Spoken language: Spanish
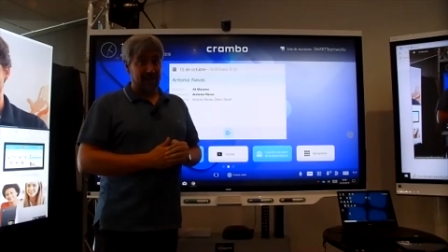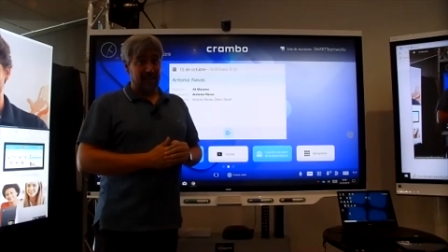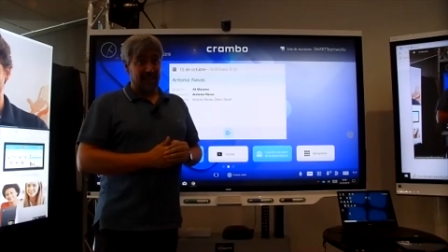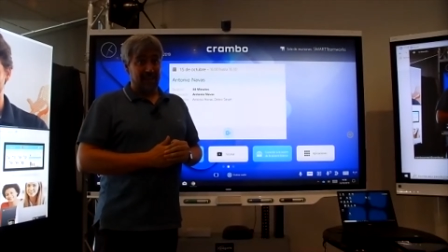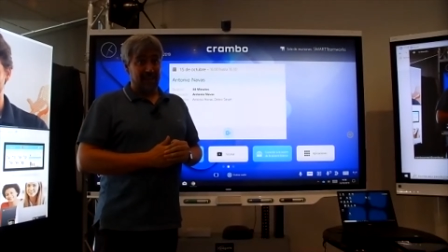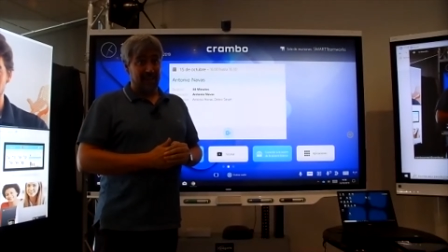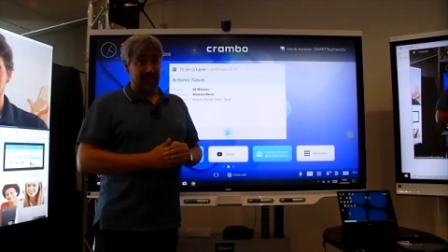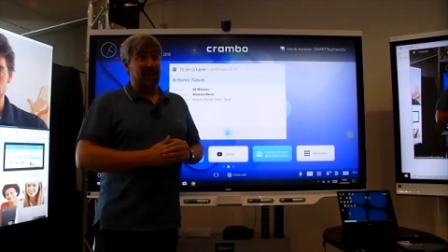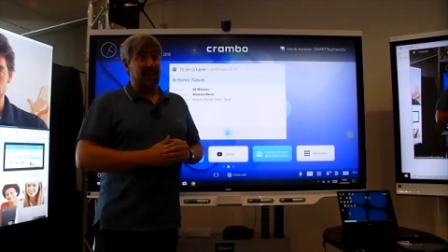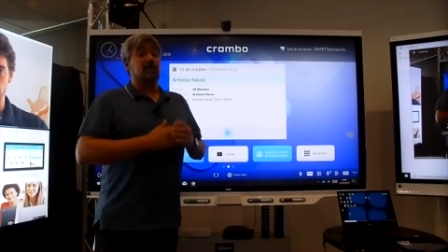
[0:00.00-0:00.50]

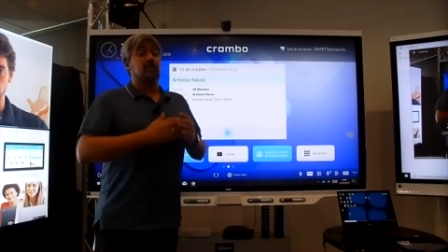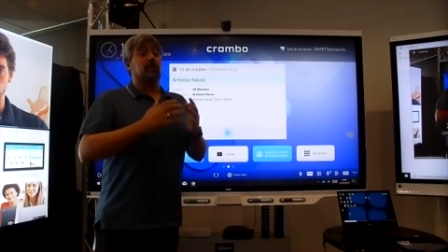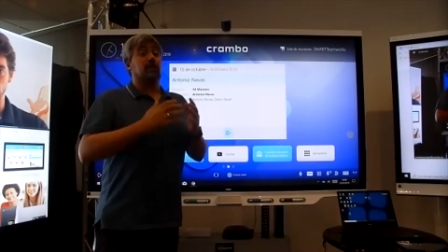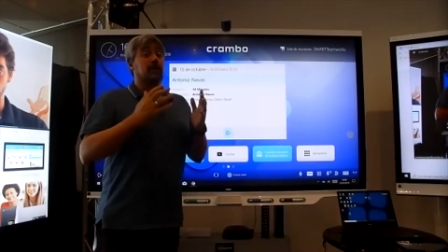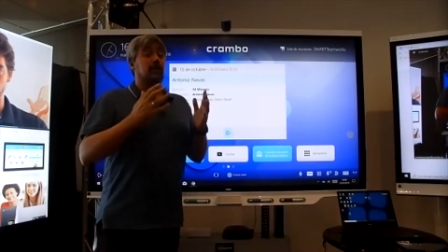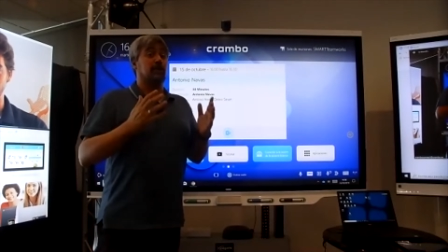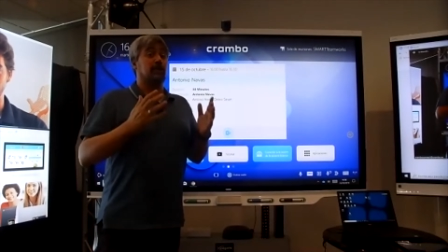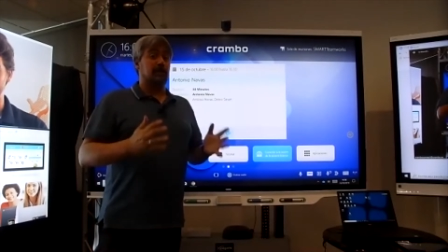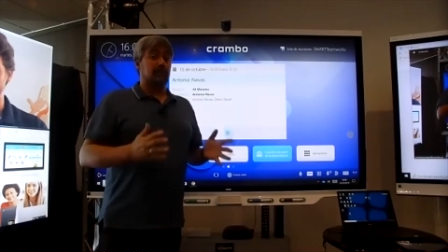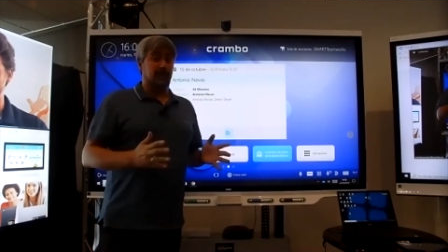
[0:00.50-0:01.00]
En caso de que
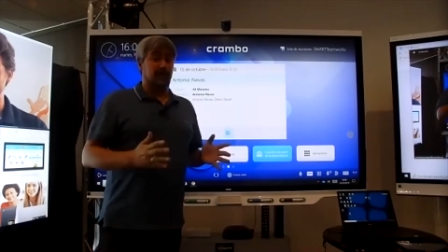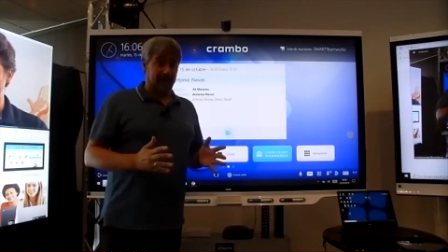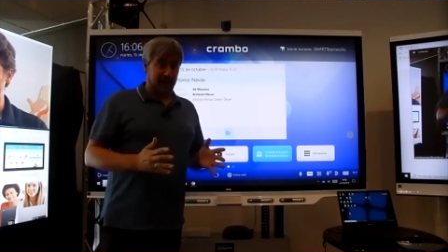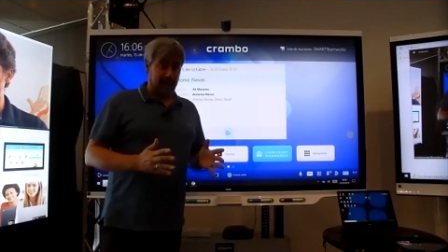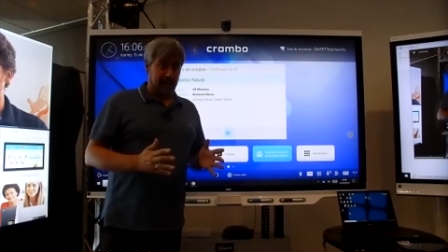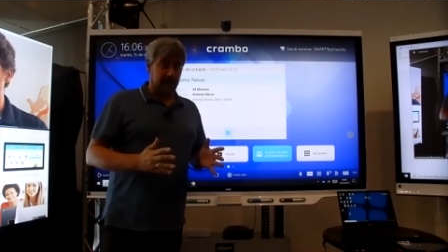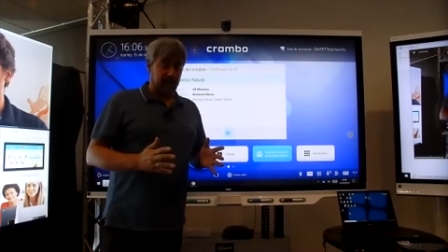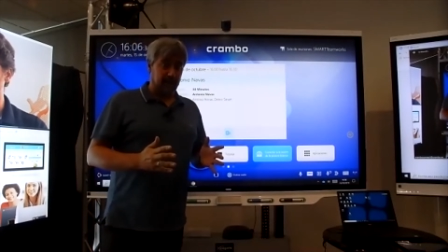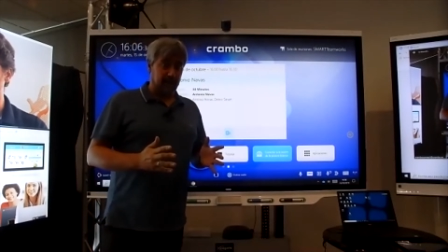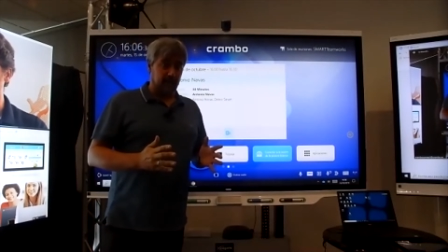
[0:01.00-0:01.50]
os las
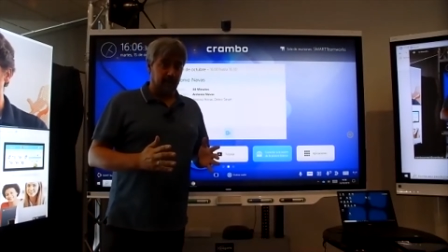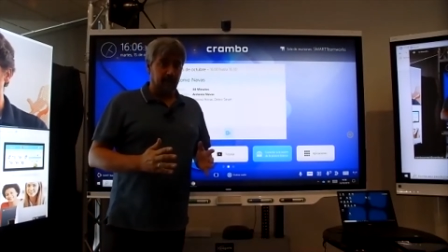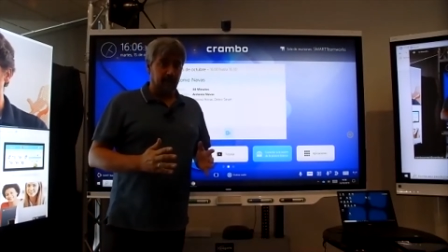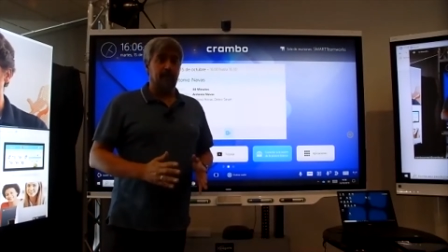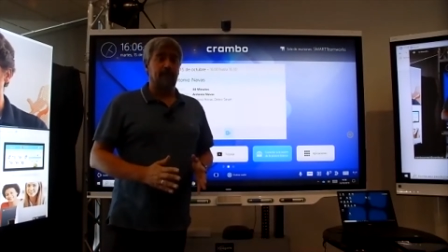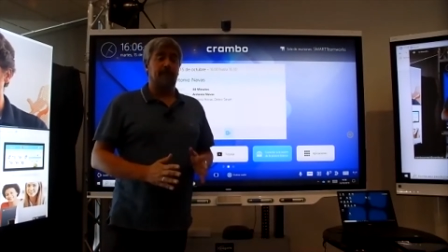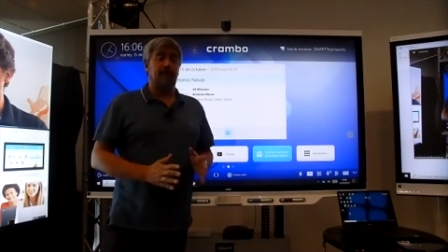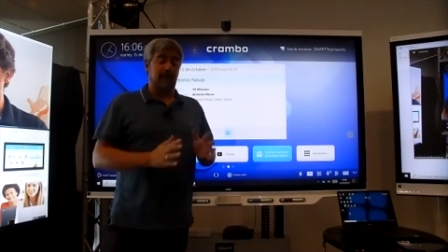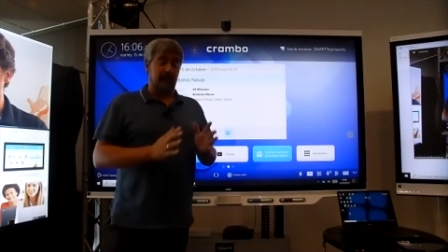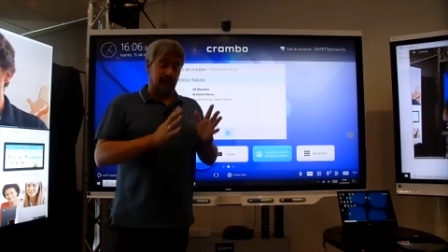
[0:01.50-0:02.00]
perdáis,
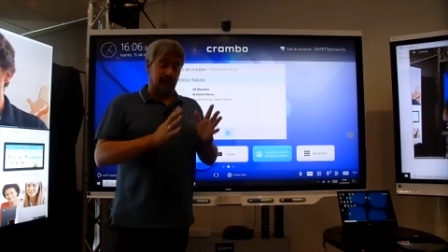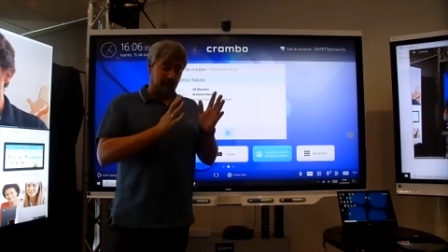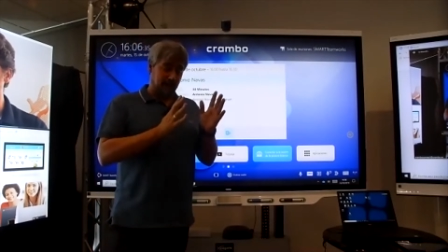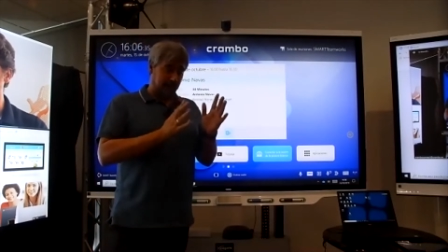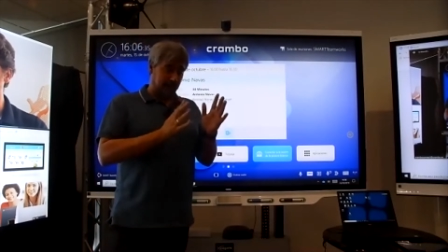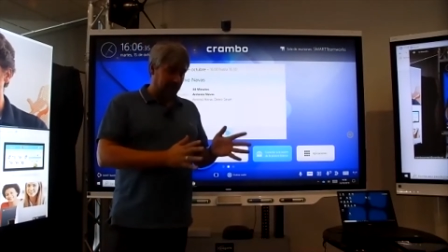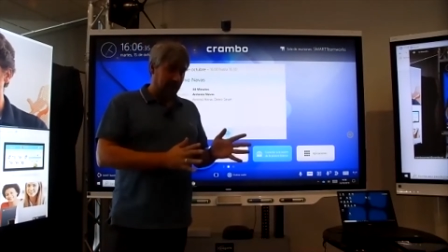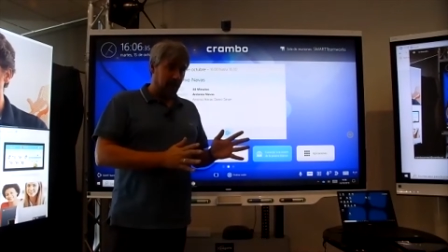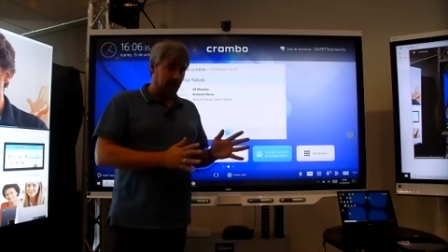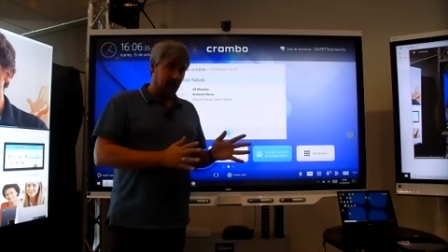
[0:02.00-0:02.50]
en la
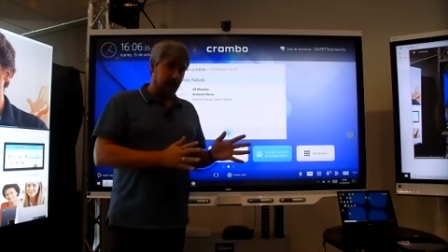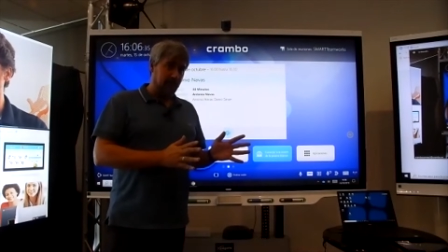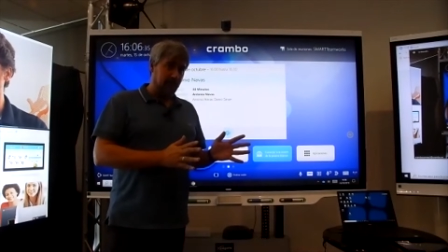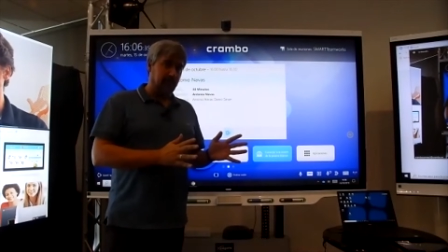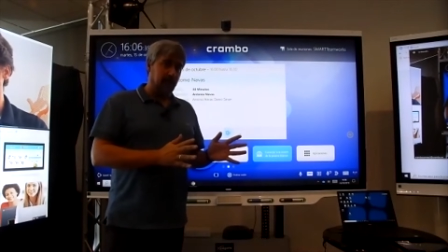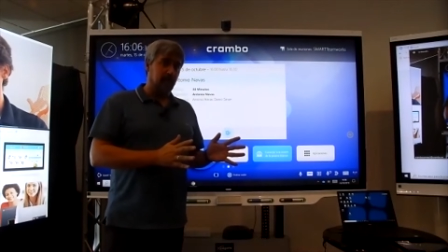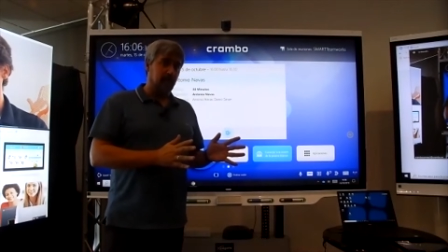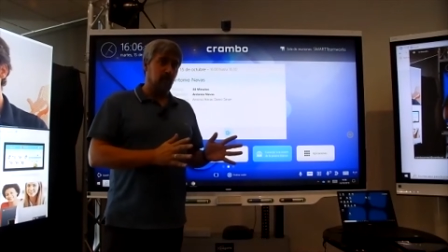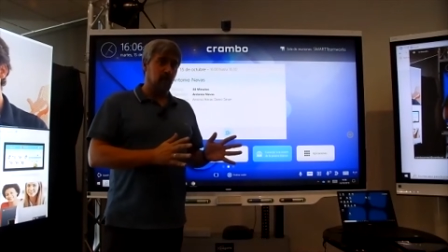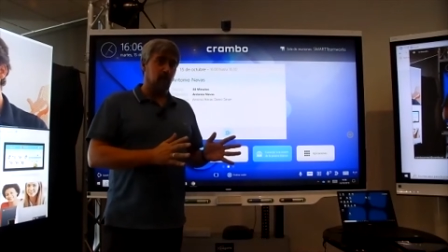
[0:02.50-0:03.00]
página web de
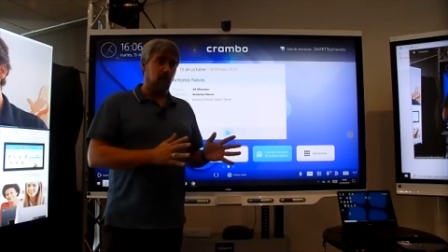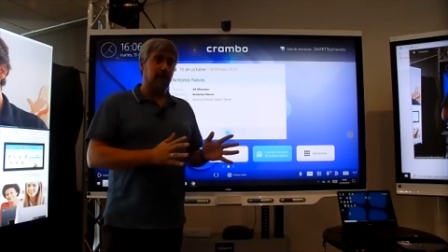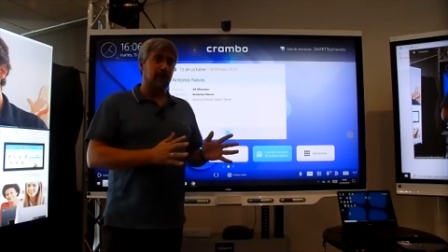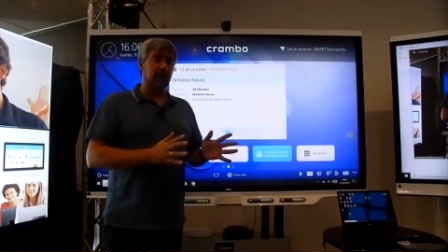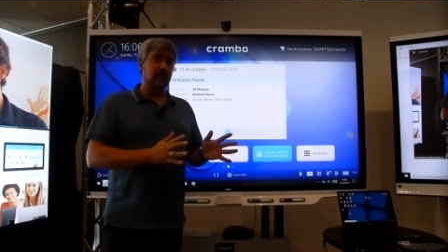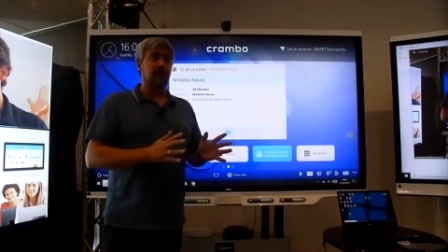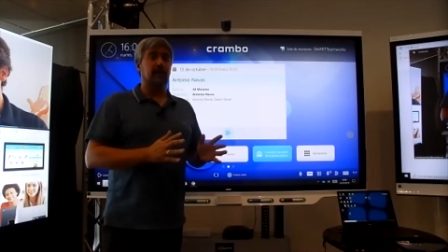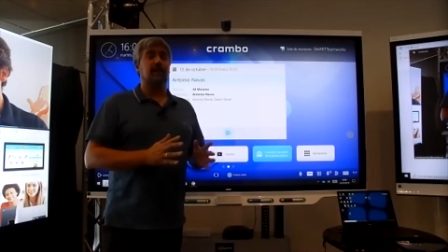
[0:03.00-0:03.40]
Crambo Connect